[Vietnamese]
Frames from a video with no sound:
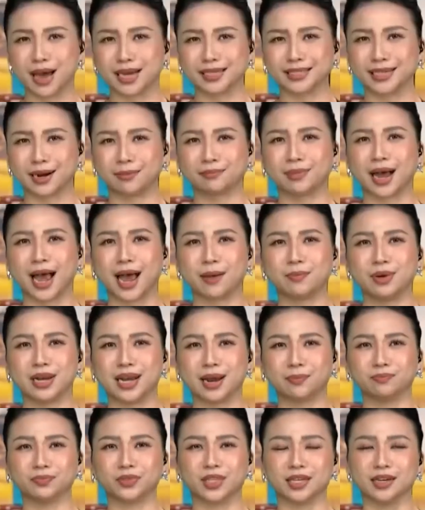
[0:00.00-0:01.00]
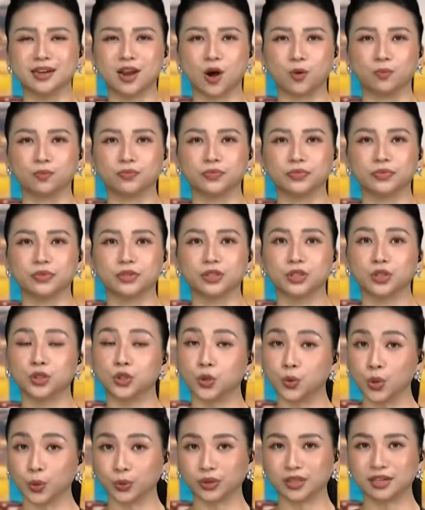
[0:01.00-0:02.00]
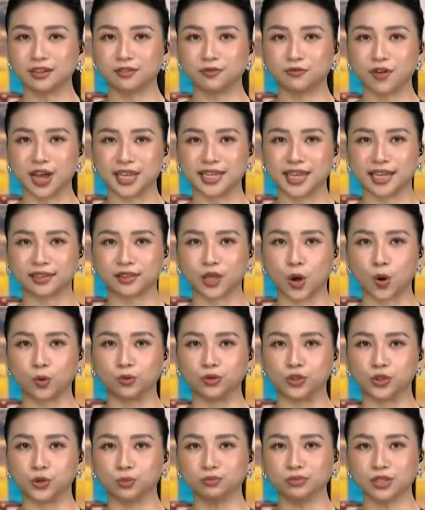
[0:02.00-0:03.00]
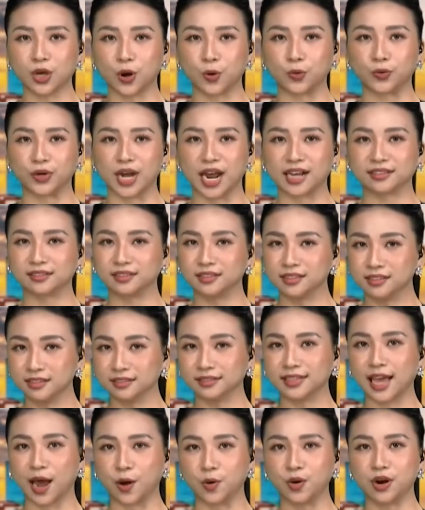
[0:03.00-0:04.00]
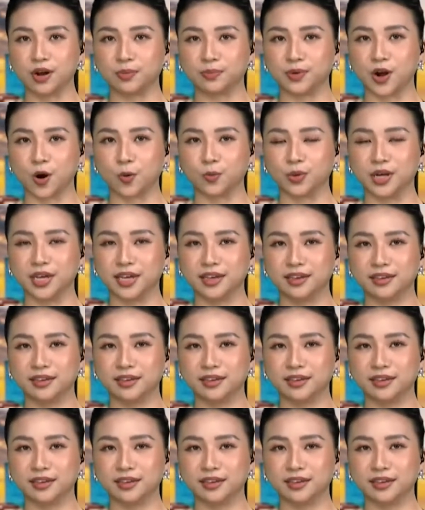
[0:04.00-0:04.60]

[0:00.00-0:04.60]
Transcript: trăm hai mươi lăm tỷ đồng. chủ đầu tư và nhà thầu trúng thầu đang thương thảo hợp đồng.